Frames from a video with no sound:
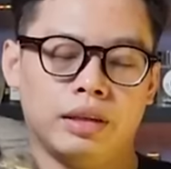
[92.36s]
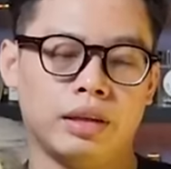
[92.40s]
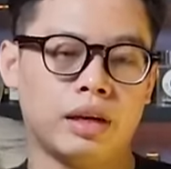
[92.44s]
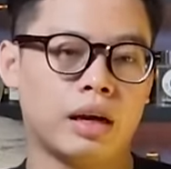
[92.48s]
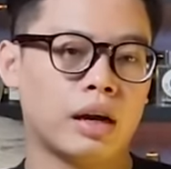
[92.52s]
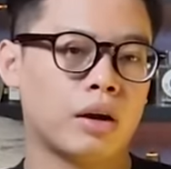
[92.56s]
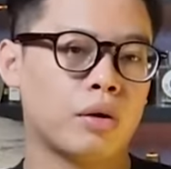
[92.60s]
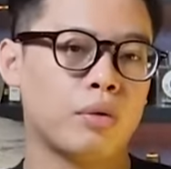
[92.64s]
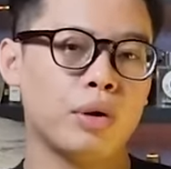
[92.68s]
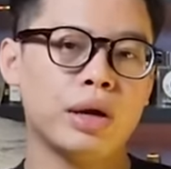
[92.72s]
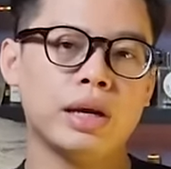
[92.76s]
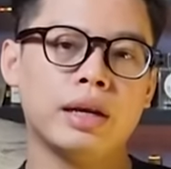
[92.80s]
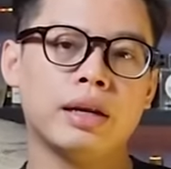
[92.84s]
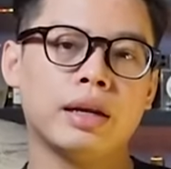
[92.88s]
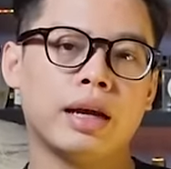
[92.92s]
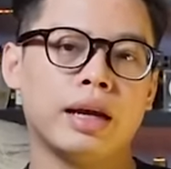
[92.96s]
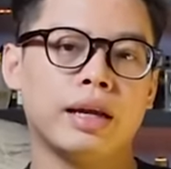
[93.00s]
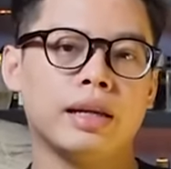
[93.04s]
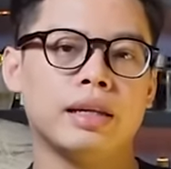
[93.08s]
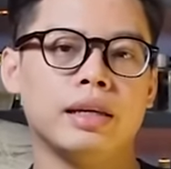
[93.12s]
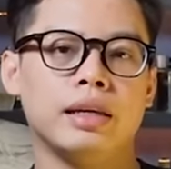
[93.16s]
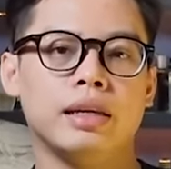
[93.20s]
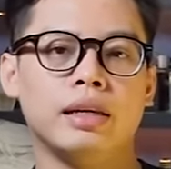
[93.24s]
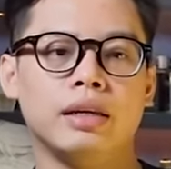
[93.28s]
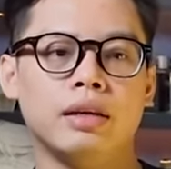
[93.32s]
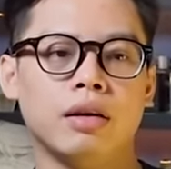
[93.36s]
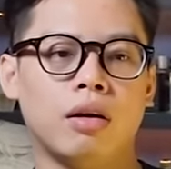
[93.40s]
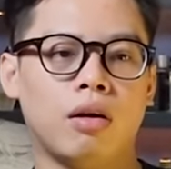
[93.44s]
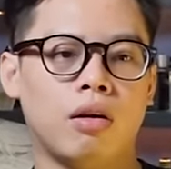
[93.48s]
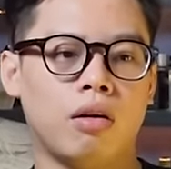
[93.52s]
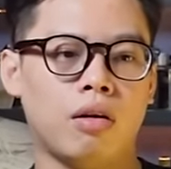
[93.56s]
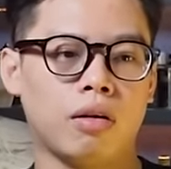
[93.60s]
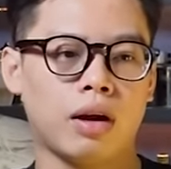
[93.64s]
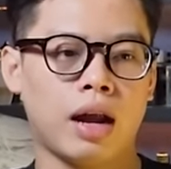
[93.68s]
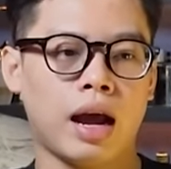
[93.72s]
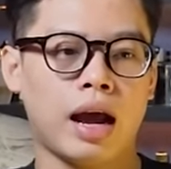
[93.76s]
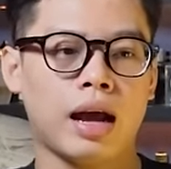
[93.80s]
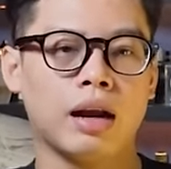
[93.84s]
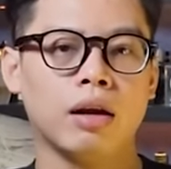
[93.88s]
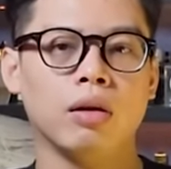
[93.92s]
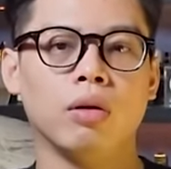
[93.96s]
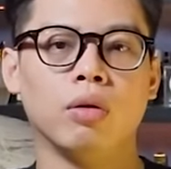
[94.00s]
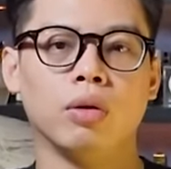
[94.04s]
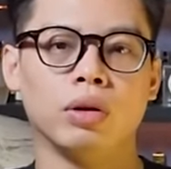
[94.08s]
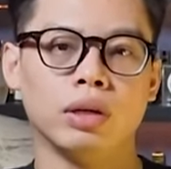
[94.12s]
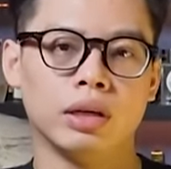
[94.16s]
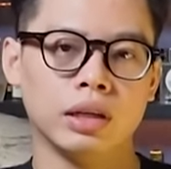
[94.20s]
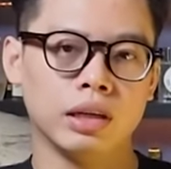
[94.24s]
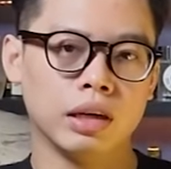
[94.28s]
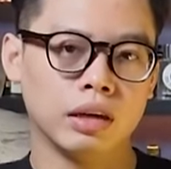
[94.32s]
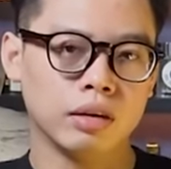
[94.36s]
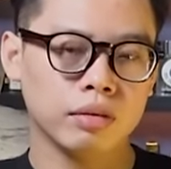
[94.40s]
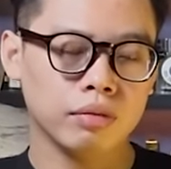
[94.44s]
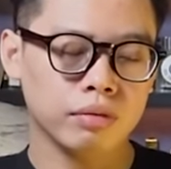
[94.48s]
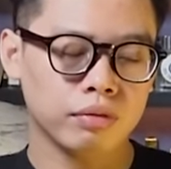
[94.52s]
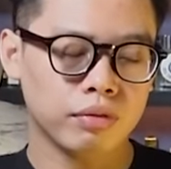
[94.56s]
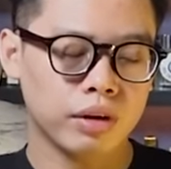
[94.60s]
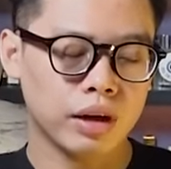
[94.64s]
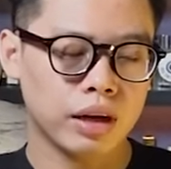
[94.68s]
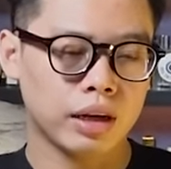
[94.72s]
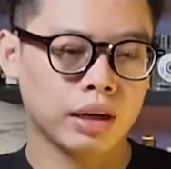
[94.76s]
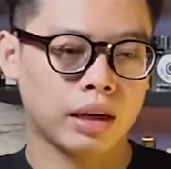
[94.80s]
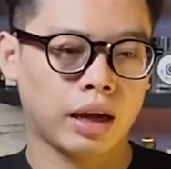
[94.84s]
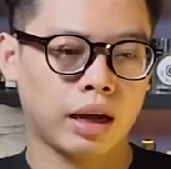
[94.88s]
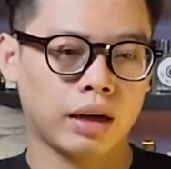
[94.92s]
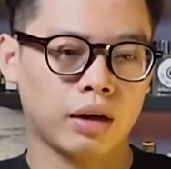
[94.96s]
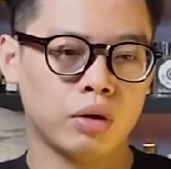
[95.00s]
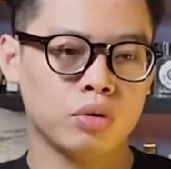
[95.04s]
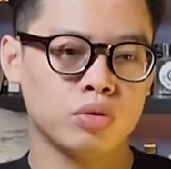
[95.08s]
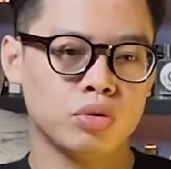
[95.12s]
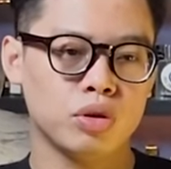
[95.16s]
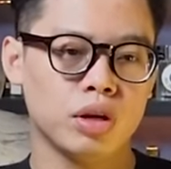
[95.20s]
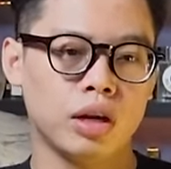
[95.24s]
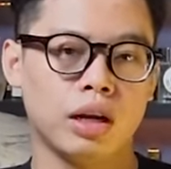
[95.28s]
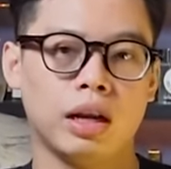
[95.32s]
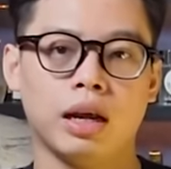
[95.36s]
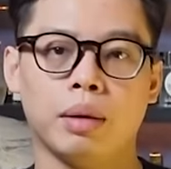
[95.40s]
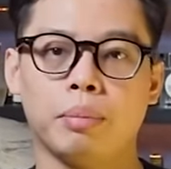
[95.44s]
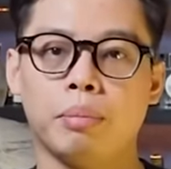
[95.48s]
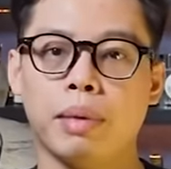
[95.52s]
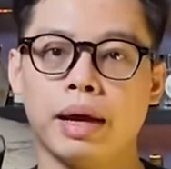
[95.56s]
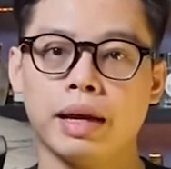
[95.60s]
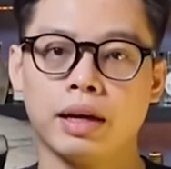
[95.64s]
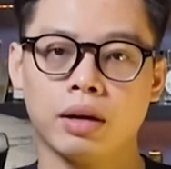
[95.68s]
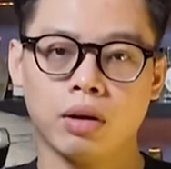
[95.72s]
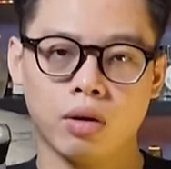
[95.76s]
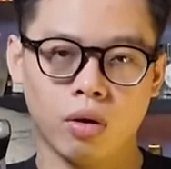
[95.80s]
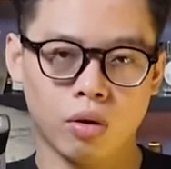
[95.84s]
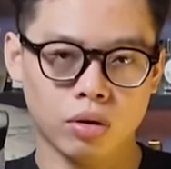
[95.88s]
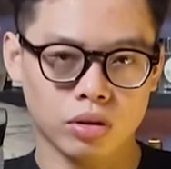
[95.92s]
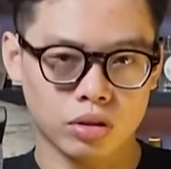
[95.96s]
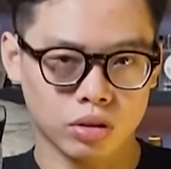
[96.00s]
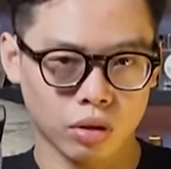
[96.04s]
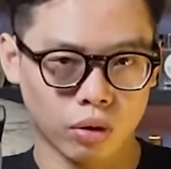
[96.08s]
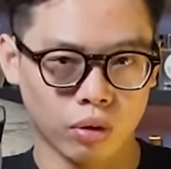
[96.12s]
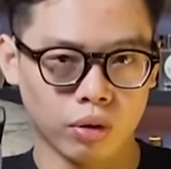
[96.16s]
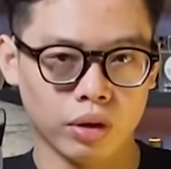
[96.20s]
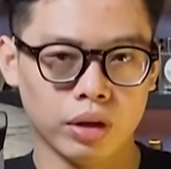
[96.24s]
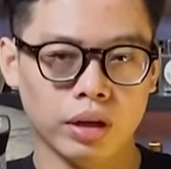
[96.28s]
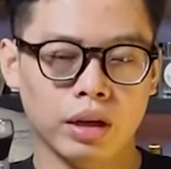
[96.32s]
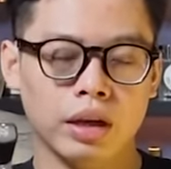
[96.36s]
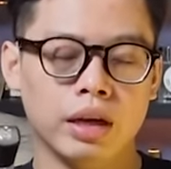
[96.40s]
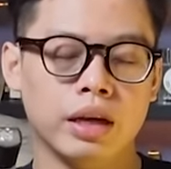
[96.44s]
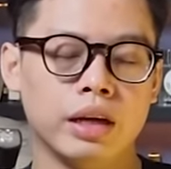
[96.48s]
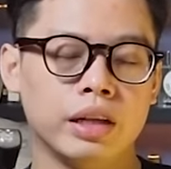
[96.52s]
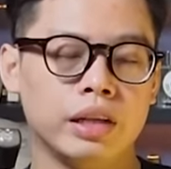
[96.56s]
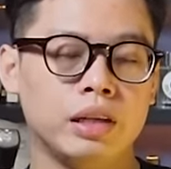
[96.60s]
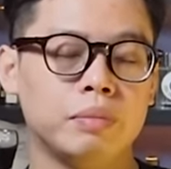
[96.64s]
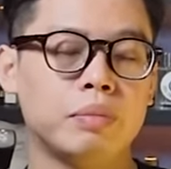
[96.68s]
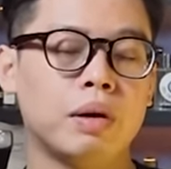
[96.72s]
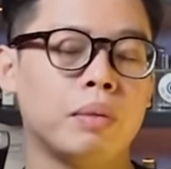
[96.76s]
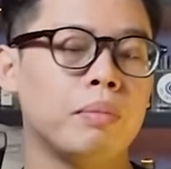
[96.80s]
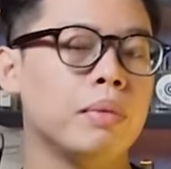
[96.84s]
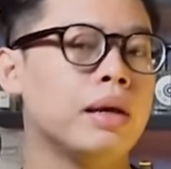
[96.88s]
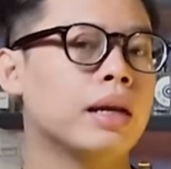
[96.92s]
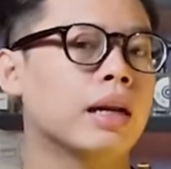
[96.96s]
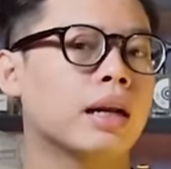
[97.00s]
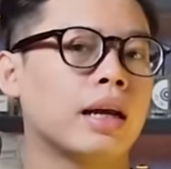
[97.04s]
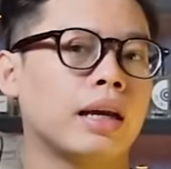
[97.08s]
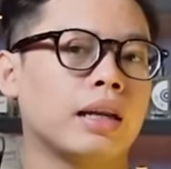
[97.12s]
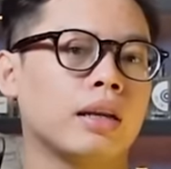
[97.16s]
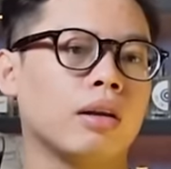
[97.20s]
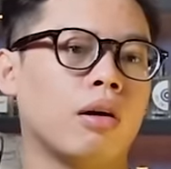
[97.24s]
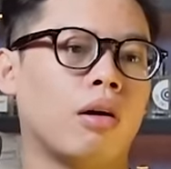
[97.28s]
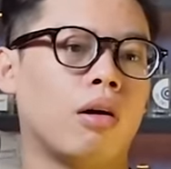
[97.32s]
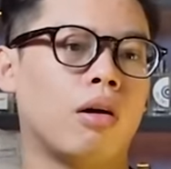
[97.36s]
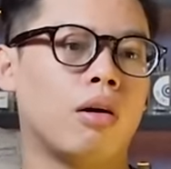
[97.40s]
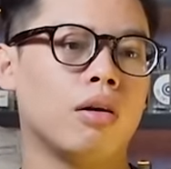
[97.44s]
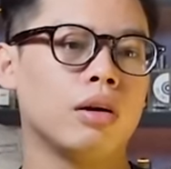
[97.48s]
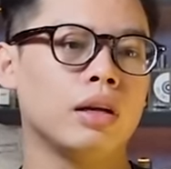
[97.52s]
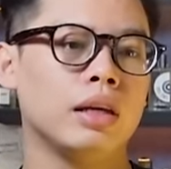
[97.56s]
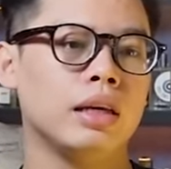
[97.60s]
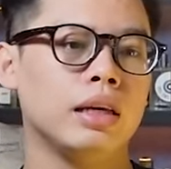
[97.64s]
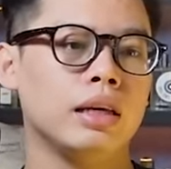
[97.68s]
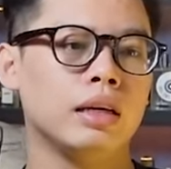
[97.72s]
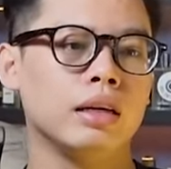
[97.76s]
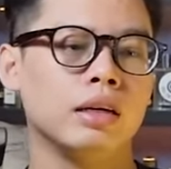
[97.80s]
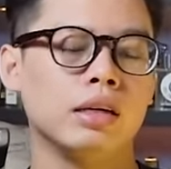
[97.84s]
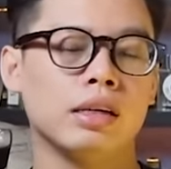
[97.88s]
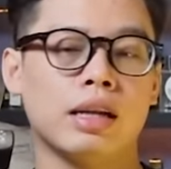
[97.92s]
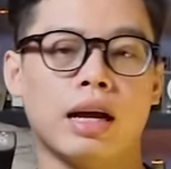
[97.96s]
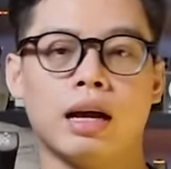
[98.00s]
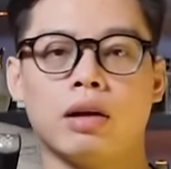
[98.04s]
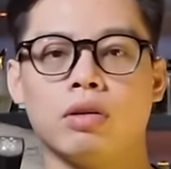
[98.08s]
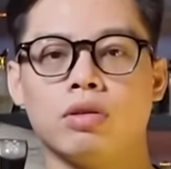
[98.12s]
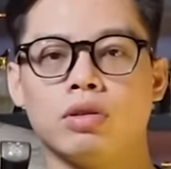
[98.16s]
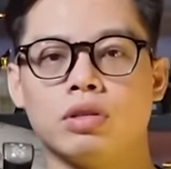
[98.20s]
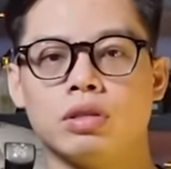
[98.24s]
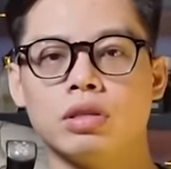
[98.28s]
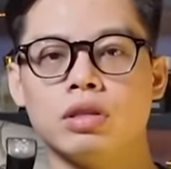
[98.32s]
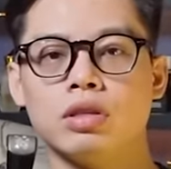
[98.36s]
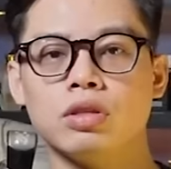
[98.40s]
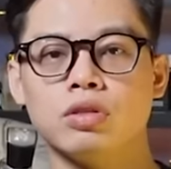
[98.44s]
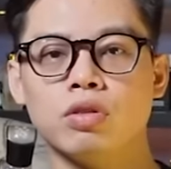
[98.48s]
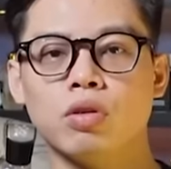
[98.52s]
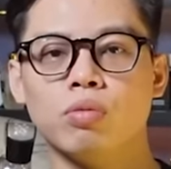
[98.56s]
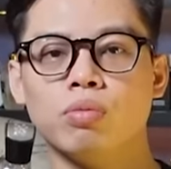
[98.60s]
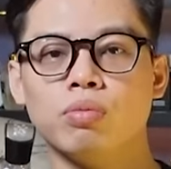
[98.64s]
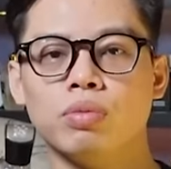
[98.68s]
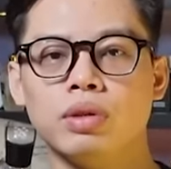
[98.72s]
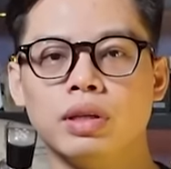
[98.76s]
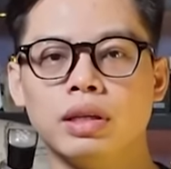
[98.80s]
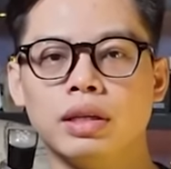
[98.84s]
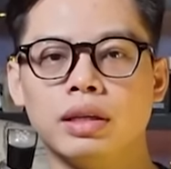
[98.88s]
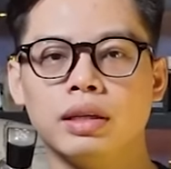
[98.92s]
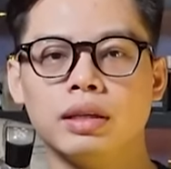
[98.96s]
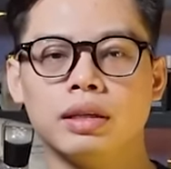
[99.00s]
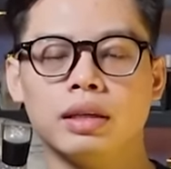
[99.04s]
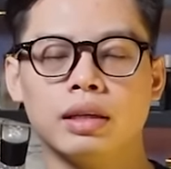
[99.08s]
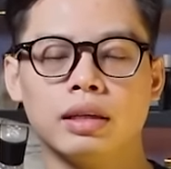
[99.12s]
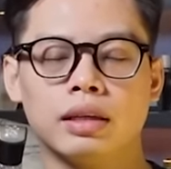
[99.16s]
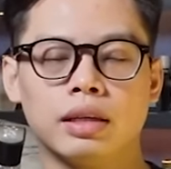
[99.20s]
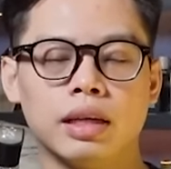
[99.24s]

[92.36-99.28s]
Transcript: nhà quyết này thì họ đã nổi tiếng về cái câu chuyện là bad code rồi nhưng mà bên cạnh đó thì người ta còn sử dụng những ờ,